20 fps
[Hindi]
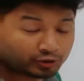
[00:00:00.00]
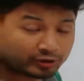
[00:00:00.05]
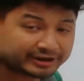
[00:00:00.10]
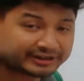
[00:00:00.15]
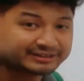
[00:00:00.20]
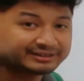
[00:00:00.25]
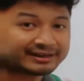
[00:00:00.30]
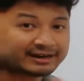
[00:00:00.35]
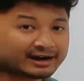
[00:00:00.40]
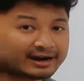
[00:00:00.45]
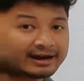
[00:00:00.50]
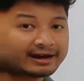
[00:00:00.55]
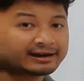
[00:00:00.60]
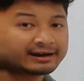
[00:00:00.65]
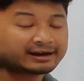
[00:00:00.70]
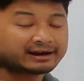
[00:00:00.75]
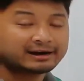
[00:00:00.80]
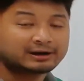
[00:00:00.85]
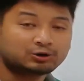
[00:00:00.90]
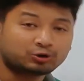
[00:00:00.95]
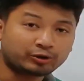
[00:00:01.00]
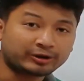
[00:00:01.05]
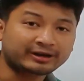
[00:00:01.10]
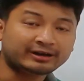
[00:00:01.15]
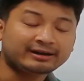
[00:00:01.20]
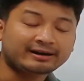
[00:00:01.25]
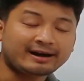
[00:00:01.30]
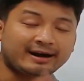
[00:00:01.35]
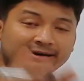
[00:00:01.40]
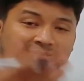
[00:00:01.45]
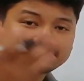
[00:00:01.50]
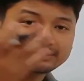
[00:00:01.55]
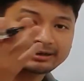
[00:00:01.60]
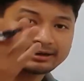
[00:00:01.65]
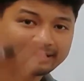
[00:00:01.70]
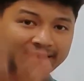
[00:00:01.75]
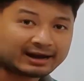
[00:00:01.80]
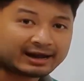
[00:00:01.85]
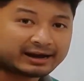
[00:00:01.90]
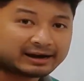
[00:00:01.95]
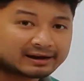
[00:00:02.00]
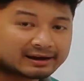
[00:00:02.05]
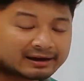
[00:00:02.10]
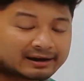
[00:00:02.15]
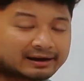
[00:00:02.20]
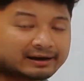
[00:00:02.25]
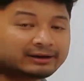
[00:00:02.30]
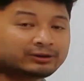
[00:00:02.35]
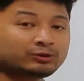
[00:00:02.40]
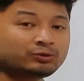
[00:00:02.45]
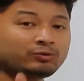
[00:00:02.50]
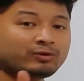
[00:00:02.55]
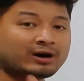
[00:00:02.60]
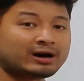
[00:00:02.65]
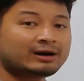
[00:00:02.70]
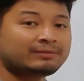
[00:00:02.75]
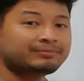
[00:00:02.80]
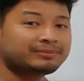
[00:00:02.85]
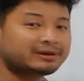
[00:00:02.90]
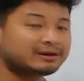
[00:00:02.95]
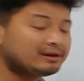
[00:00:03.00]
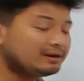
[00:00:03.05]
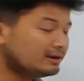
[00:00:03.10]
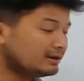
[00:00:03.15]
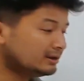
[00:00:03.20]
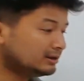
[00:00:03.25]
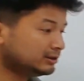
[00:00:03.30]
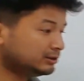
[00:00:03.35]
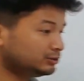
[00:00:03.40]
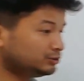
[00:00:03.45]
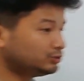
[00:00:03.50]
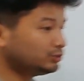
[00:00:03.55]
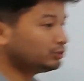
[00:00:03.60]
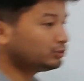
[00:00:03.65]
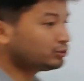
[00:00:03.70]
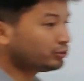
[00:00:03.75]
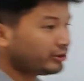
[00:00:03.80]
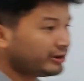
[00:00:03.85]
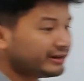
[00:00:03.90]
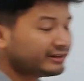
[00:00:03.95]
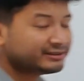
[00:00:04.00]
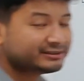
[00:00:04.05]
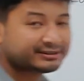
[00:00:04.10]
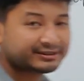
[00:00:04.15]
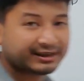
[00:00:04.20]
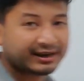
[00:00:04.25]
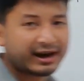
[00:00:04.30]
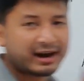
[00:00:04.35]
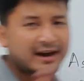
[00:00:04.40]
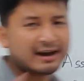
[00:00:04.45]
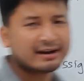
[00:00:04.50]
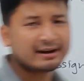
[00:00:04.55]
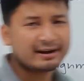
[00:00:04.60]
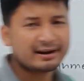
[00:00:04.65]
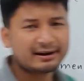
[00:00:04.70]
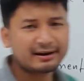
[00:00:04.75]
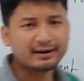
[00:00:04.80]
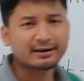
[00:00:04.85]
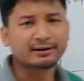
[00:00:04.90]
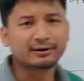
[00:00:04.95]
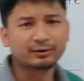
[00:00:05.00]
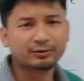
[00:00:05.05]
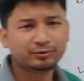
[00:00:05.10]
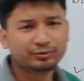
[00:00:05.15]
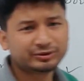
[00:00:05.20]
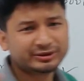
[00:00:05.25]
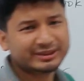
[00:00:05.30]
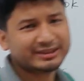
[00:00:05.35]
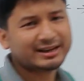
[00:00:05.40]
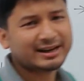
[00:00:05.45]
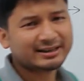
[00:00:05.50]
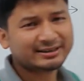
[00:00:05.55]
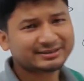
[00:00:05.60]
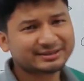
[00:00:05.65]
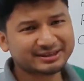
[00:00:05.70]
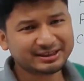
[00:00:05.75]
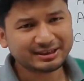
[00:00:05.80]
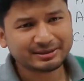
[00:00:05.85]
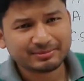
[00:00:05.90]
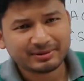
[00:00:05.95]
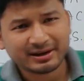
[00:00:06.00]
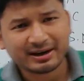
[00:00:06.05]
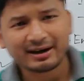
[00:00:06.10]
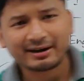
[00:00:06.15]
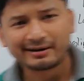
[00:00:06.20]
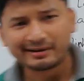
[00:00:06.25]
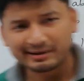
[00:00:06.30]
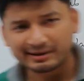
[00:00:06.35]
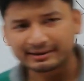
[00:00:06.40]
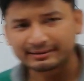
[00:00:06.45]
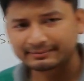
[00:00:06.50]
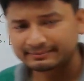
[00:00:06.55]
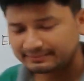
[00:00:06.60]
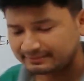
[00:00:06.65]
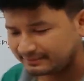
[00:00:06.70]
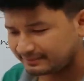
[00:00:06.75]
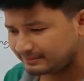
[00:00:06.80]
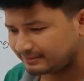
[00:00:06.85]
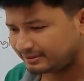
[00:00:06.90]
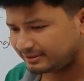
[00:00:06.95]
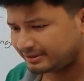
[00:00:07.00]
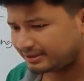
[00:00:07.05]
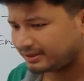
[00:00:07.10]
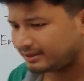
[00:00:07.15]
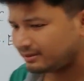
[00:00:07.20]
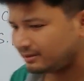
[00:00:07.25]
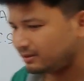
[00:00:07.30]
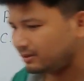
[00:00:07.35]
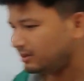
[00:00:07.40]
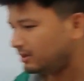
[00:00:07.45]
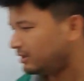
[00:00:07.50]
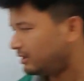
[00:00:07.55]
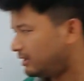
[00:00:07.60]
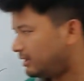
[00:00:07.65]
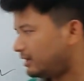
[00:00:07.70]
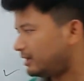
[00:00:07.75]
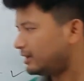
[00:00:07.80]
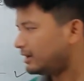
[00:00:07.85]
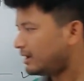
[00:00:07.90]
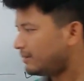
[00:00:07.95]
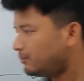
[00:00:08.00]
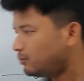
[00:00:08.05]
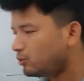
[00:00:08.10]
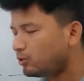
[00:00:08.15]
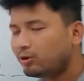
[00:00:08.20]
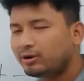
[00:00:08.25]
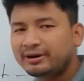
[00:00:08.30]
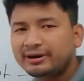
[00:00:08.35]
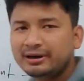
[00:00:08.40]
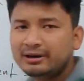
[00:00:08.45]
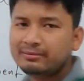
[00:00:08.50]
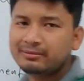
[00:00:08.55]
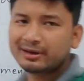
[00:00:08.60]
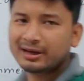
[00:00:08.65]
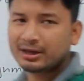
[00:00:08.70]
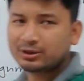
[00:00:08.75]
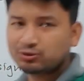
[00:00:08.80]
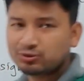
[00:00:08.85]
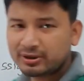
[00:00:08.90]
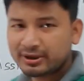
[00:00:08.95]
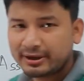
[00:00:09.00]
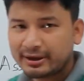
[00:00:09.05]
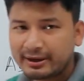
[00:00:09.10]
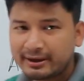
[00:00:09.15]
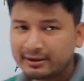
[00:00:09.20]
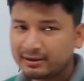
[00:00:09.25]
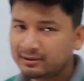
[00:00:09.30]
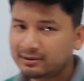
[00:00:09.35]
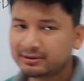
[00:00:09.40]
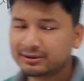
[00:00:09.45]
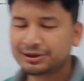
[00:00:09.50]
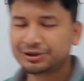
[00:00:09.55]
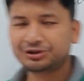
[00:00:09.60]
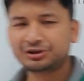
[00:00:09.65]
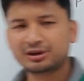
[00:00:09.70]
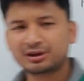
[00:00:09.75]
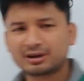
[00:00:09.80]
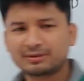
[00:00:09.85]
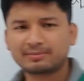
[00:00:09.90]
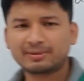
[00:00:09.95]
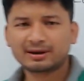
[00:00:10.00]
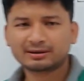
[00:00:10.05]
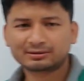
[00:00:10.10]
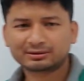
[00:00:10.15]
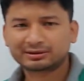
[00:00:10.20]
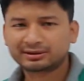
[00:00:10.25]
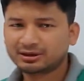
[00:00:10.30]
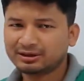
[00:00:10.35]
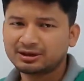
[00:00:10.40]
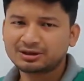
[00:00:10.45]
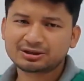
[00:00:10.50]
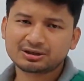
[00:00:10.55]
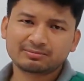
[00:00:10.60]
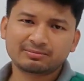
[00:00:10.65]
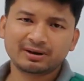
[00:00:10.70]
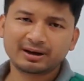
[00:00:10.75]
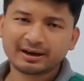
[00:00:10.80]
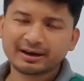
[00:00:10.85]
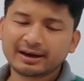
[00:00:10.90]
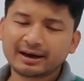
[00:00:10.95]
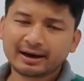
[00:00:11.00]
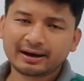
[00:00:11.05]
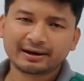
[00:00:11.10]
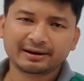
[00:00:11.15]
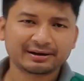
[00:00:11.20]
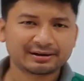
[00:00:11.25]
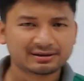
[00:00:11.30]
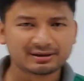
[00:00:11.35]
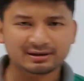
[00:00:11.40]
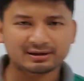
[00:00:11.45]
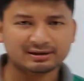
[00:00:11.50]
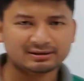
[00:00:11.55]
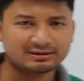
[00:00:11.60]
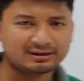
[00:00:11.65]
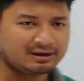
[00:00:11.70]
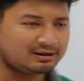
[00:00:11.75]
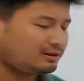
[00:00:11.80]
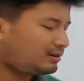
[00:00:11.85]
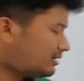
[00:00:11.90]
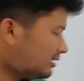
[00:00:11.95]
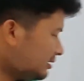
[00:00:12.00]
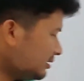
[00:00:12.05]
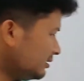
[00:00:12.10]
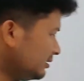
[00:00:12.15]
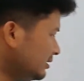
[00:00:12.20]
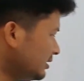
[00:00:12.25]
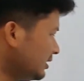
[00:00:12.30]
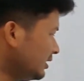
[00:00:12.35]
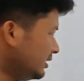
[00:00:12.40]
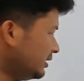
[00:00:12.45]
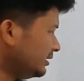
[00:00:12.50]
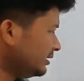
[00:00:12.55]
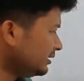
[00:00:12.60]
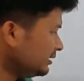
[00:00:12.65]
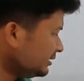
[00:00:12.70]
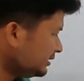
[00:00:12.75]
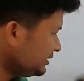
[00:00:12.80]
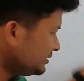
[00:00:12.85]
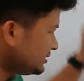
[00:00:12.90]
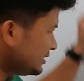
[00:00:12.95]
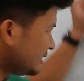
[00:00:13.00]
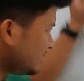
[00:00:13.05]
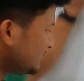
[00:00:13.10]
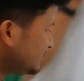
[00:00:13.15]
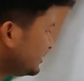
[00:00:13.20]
ड्राइंग सिखाया गया है ड्राइंग क्लास कराया गया है तो वहाँ पे जो ड्राइंग सिखाया गया है ना उसी का सीट बनाना है ठीक है अगर आप लोग ऑलरेडी बना चुके हैं टीचर के पास सिग्नेचर मिल गया है टीचर के साथ टीचर का